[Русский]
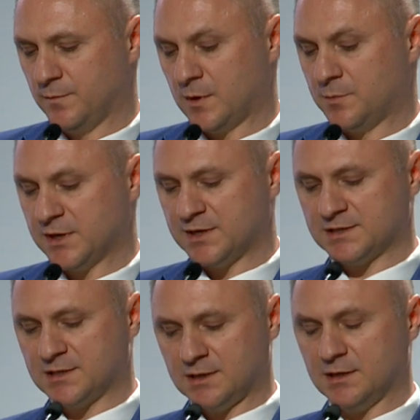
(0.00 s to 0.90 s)
э,
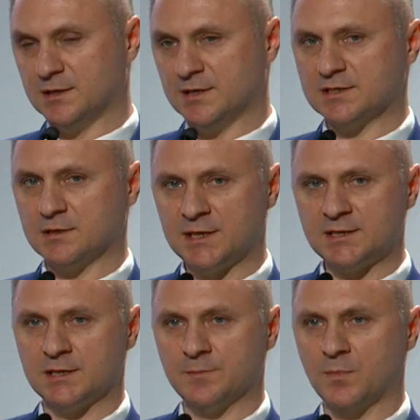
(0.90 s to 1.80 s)
показаны на
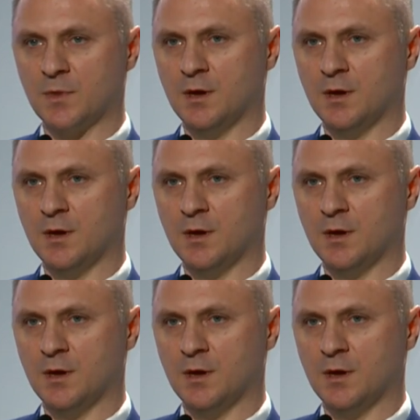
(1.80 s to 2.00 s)
слайде –